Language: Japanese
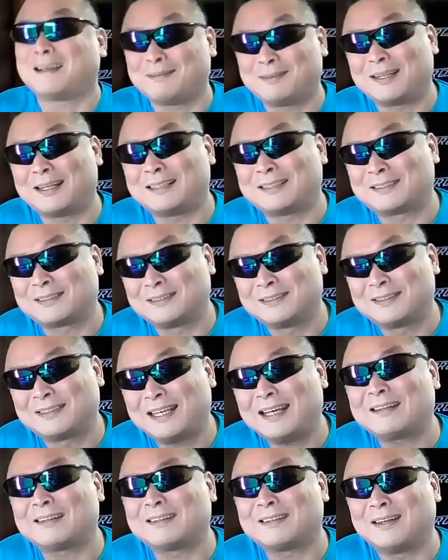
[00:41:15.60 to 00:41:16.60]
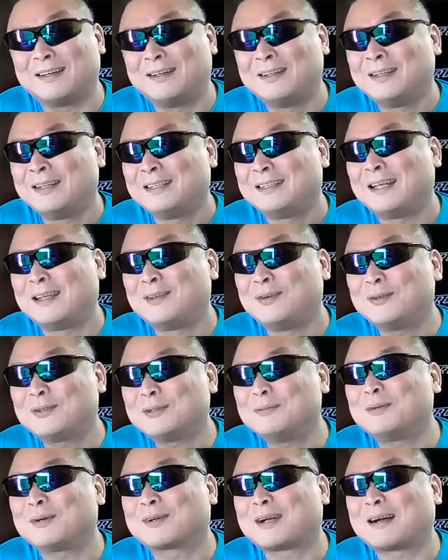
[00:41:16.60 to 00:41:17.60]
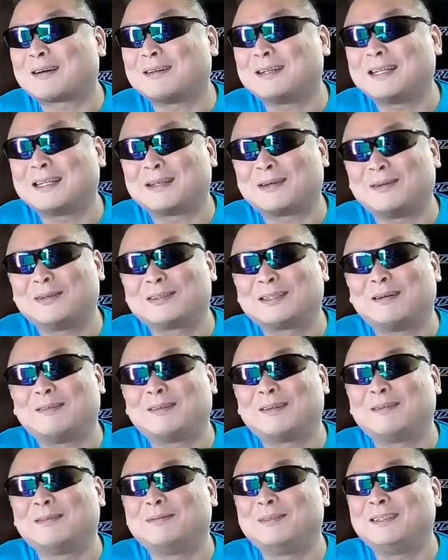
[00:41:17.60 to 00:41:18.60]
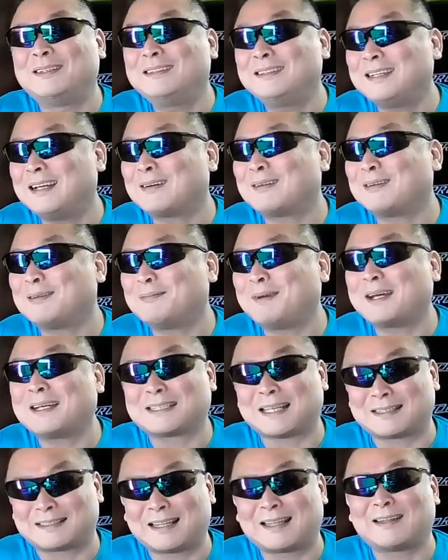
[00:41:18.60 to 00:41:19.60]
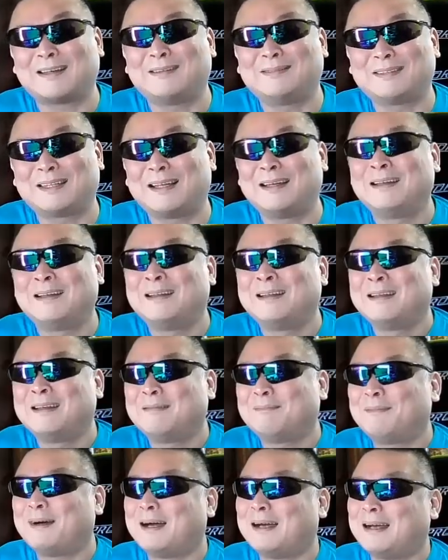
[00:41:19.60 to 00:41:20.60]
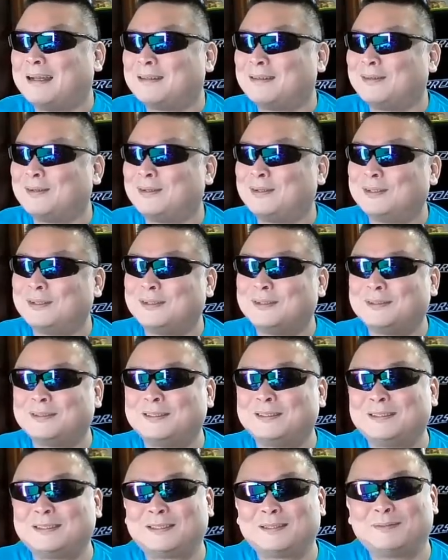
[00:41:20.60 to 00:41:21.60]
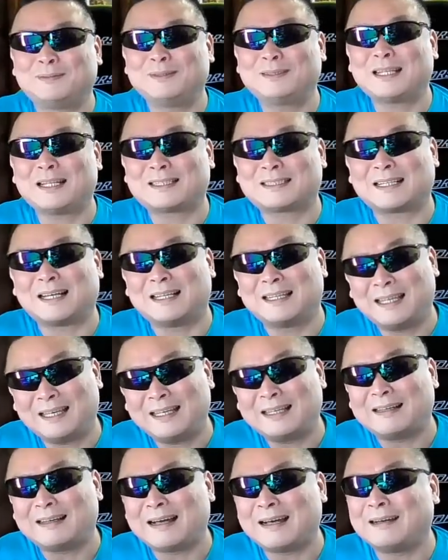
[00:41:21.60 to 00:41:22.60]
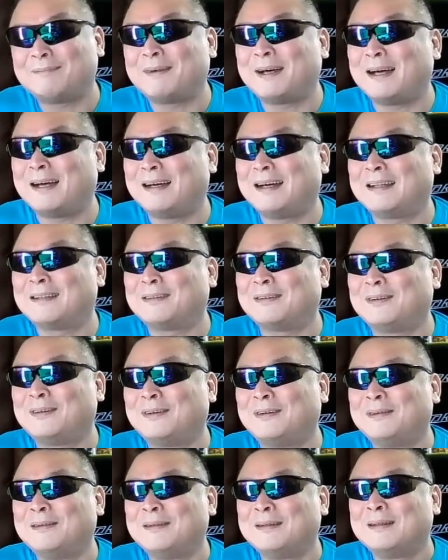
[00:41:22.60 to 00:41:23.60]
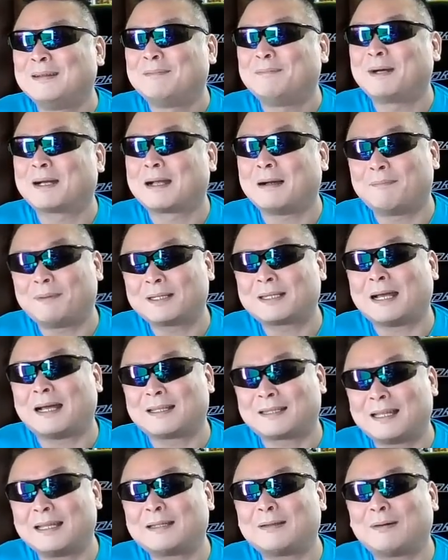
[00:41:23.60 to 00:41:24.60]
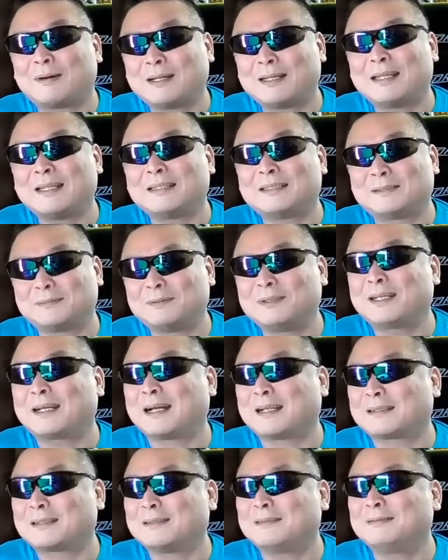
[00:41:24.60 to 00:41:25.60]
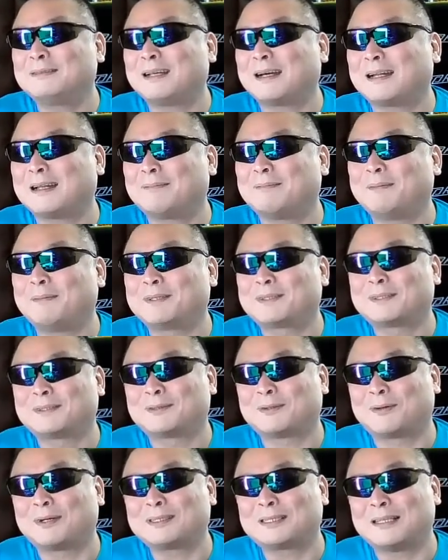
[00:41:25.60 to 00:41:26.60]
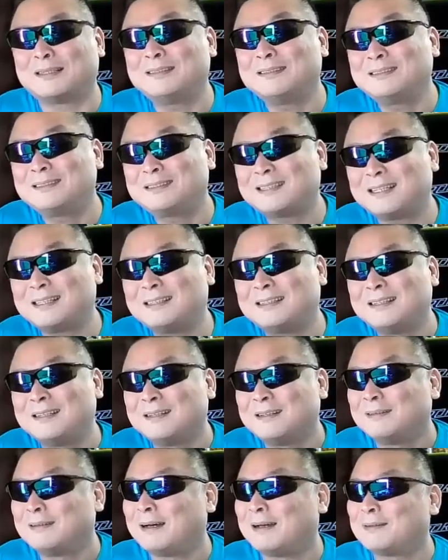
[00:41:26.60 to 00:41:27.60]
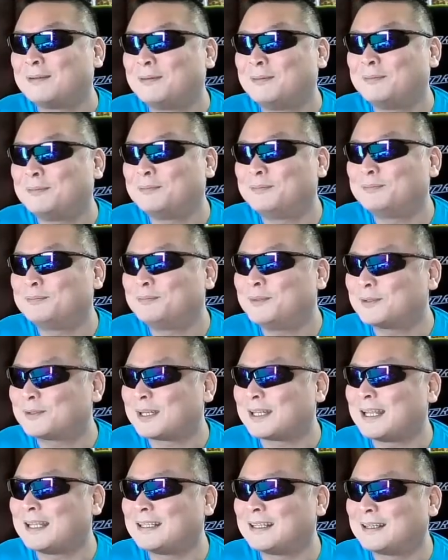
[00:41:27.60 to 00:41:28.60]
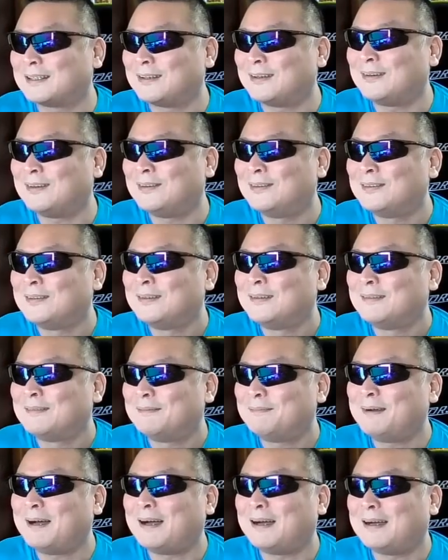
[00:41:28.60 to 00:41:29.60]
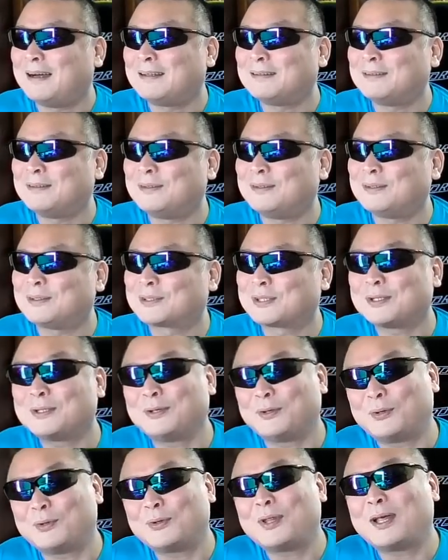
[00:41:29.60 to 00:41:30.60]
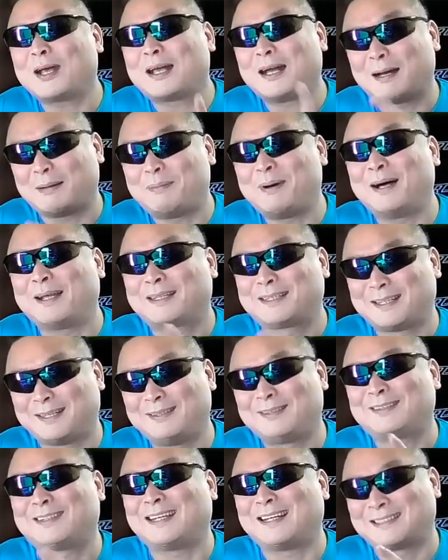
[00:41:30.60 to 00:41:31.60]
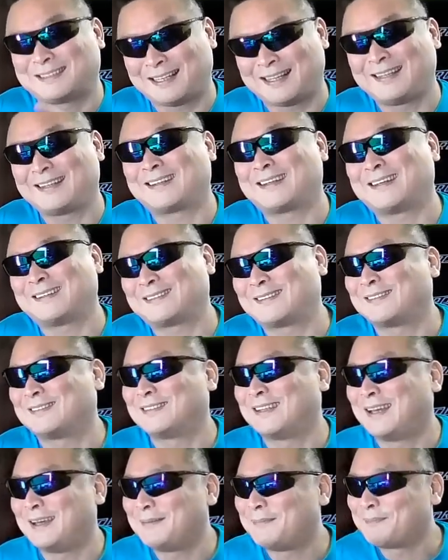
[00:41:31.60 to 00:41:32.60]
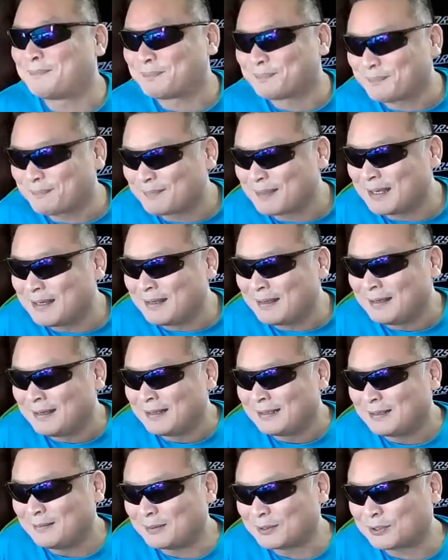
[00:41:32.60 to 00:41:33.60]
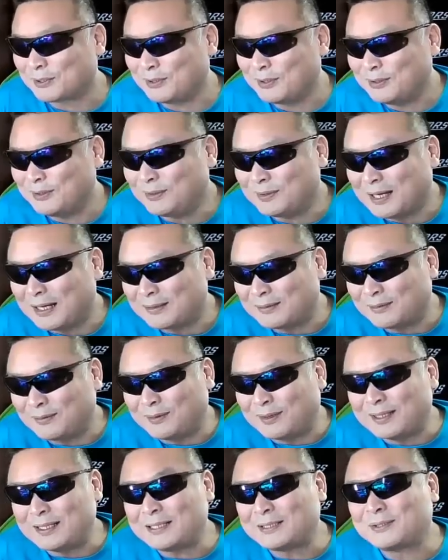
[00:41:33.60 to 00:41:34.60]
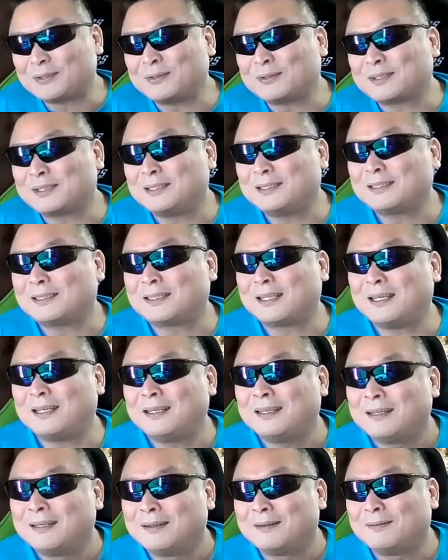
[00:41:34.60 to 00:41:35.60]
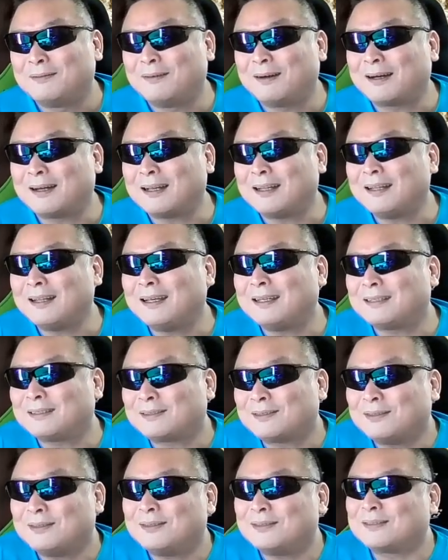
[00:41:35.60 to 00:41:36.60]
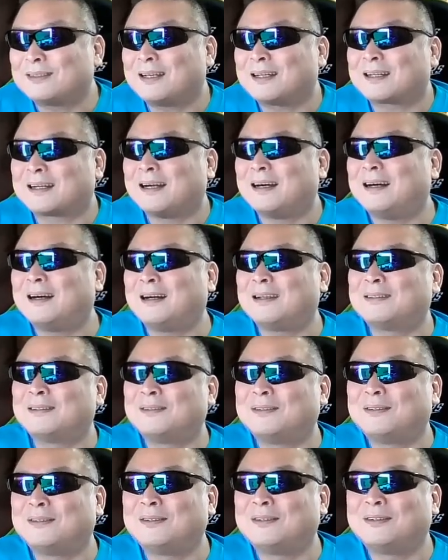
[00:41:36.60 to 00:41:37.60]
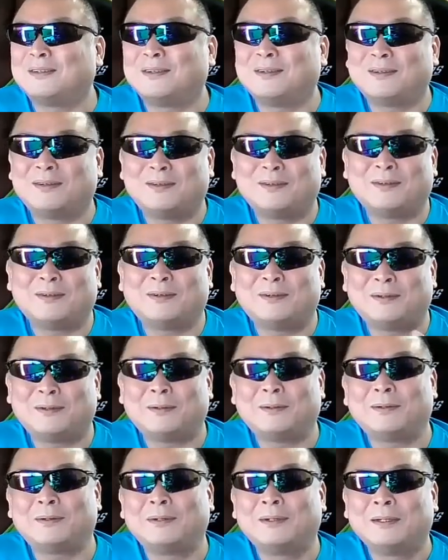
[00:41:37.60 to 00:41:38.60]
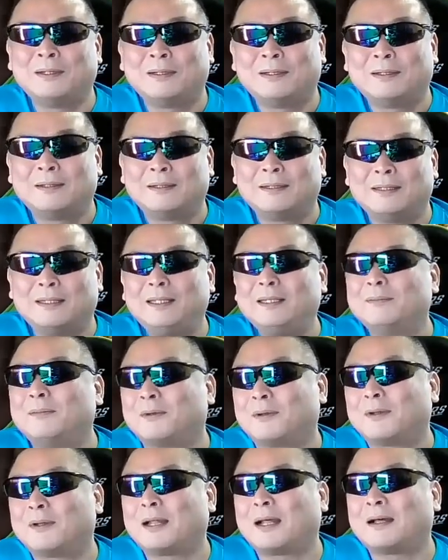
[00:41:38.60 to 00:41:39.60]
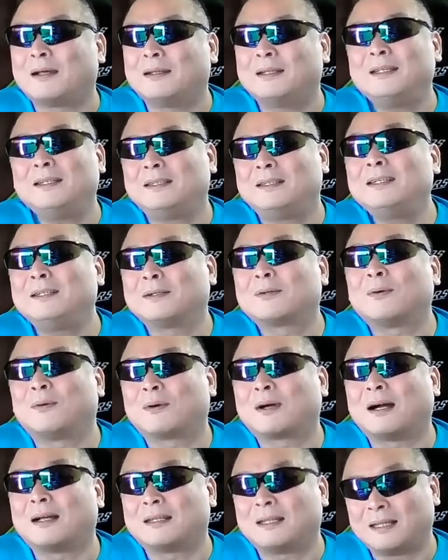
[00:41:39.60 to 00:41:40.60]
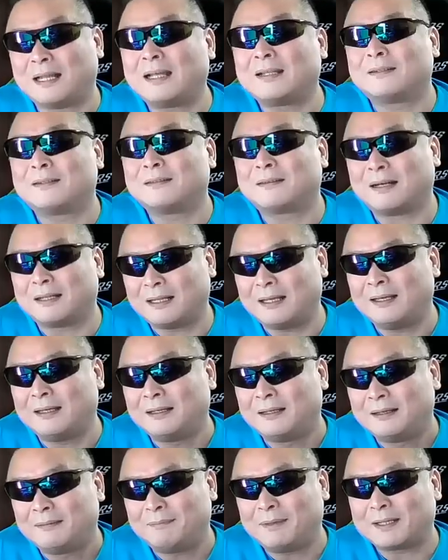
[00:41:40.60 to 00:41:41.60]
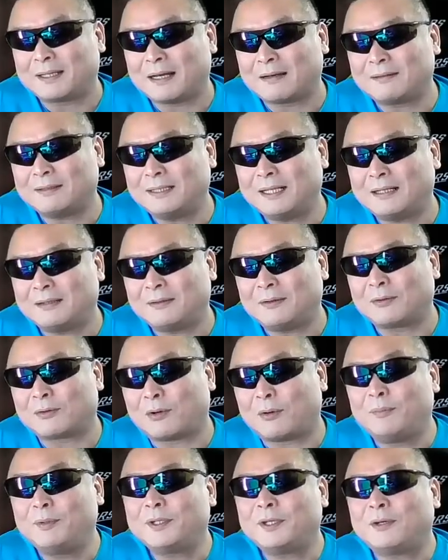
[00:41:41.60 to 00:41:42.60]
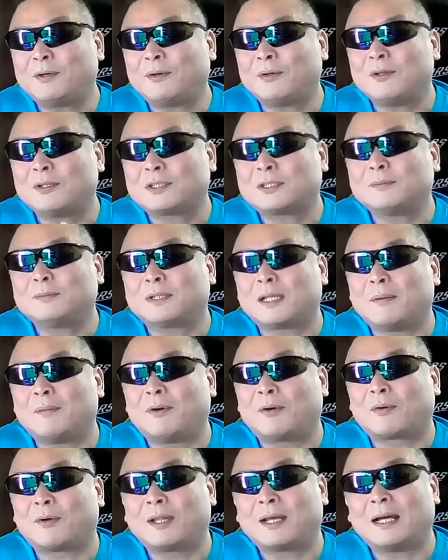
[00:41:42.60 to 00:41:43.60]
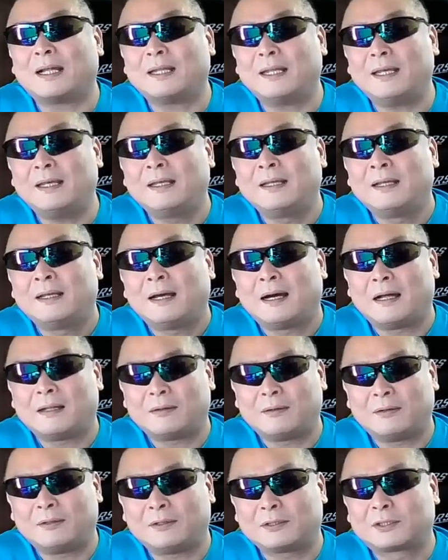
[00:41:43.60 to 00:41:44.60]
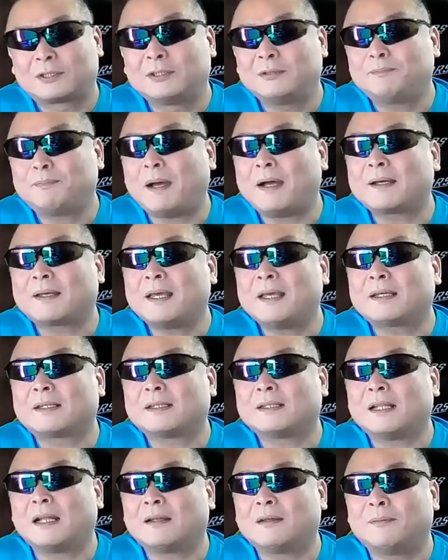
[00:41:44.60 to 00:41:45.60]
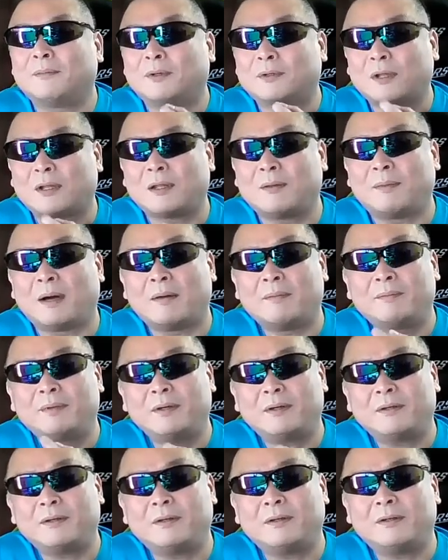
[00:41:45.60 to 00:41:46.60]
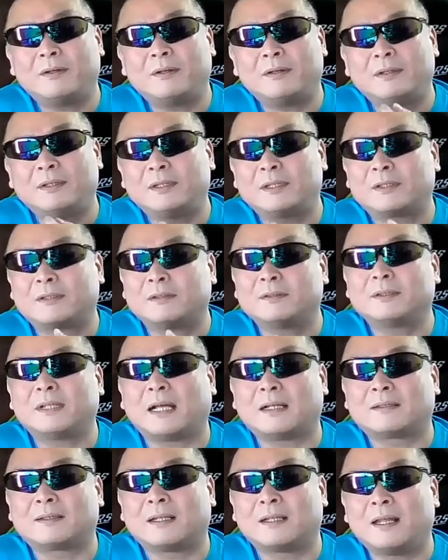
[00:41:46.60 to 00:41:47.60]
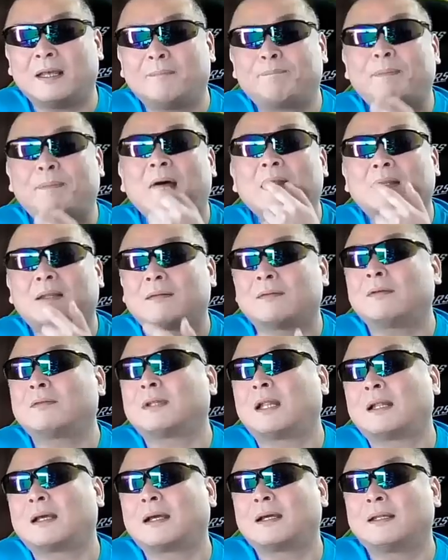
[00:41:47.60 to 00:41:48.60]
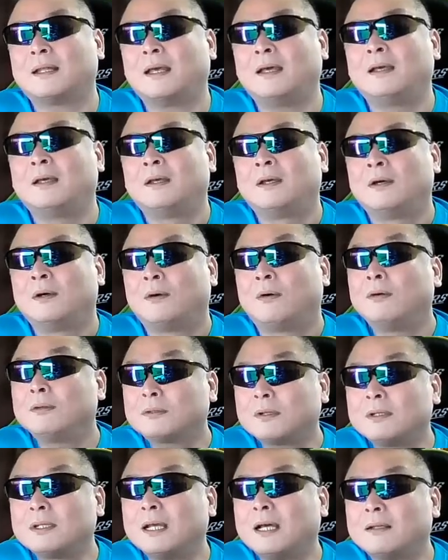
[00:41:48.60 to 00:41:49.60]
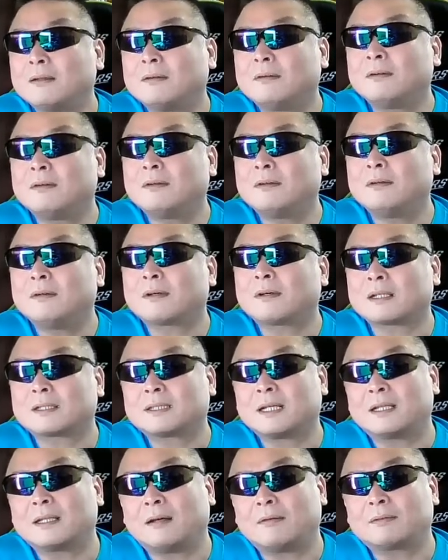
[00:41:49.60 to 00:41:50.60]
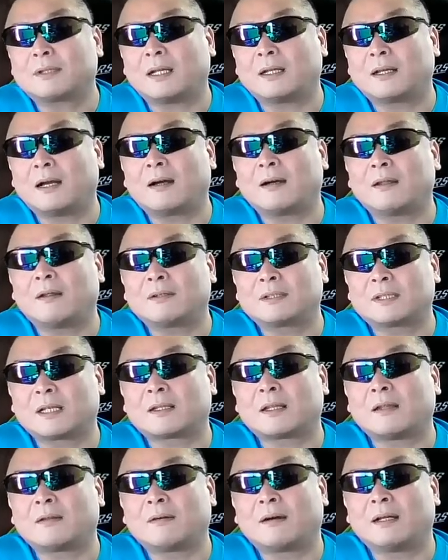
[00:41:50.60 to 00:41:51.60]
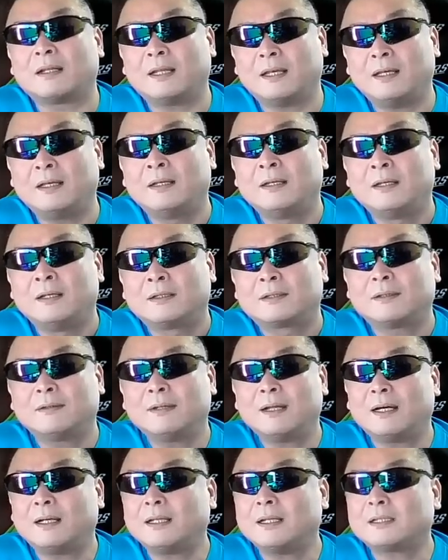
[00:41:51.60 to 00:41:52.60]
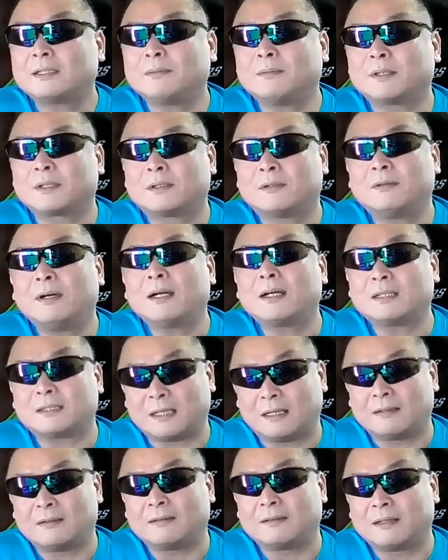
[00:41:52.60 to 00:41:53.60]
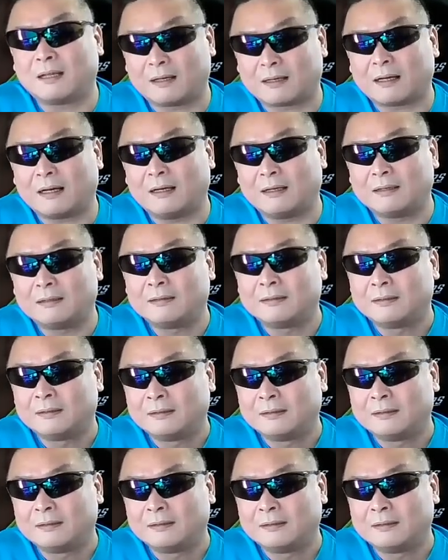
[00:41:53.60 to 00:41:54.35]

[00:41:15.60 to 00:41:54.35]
たいなものがすげえあるんだよ。いや、よくも隠れてこんなものみんなこれ化けちゃったな、みたいな。まあ、あの、自分たちがね、あまあ、あの、まあ、頑張って働いたお金で自分で買ってるんだから、まあ別にそこは全然、あの、文句はないんだけど、まあ、あの、それで世の中が回ってるってやつだね、結局ね。でもそれをあのお話を聞いてわからないとなんかあのー、いいものがいいいい効果が出ないというかね、まあ、逆にあの小麦粉の粒でもこれがねあのスーパー元気になるもとで万病に効くんだってねパンって飲んだだけで本当にあの風邪が治ったりがんが治っちゃったりとかねそんな話も聞くわけじゃんなんか